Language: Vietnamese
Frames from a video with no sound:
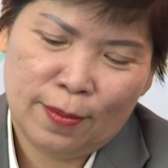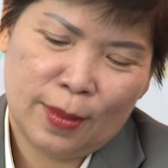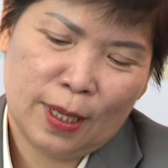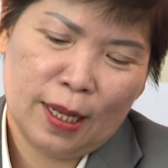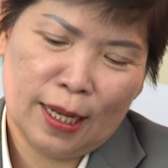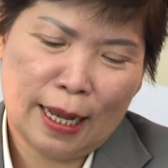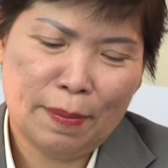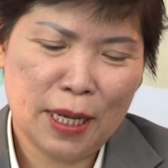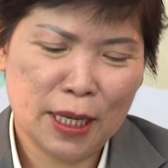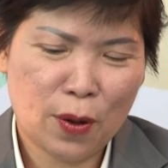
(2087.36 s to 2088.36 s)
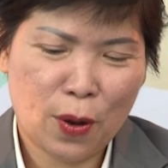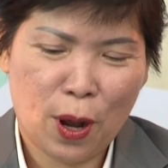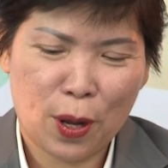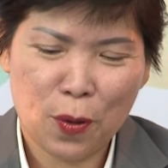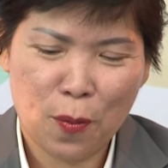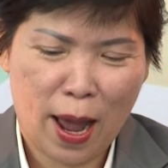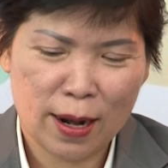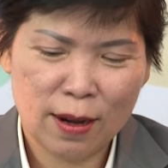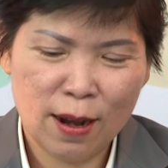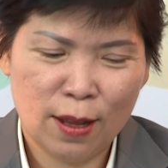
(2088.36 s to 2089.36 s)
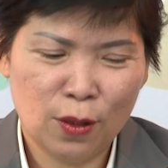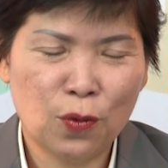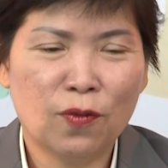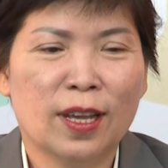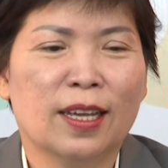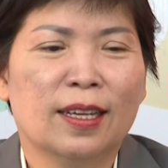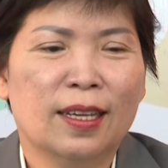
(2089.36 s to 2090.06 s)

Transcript: Rồi, cảm ơn câu hỏi của bạn rất là thú vị.